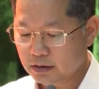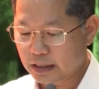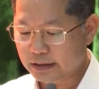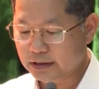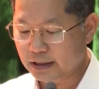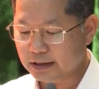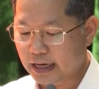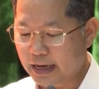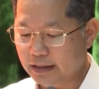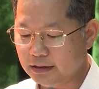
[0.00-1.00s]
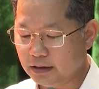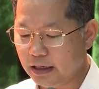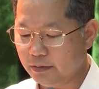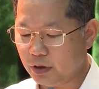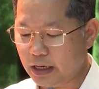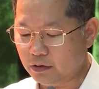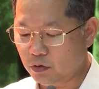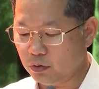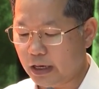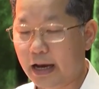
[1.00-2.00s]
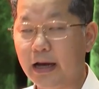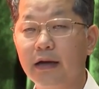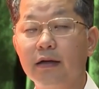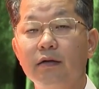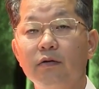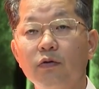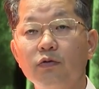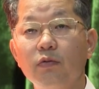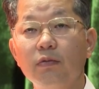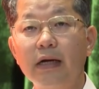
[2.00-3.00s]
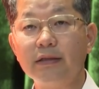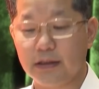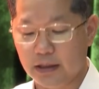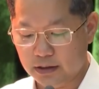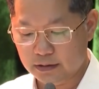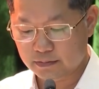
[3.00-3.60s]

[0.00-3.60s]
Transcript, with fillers: để triển khai thực hiện một cách cụ thể nội dung các chỉ thị.